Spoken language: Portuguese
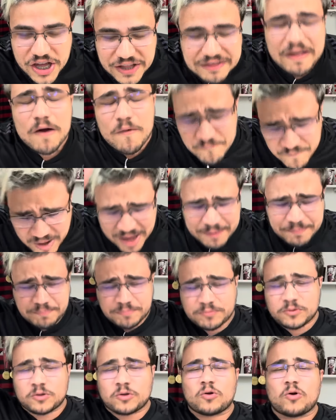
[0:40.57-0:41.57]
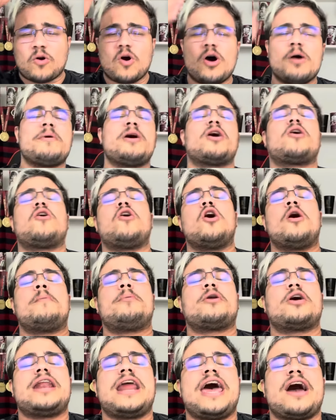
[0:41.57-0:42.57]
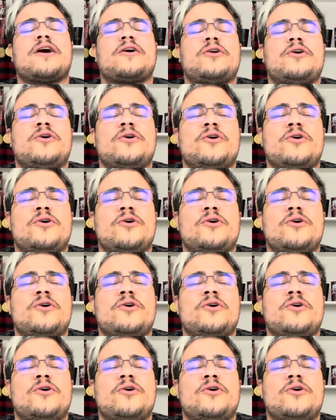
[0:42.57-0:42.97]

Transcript: Então vem comigo, rubro-negro!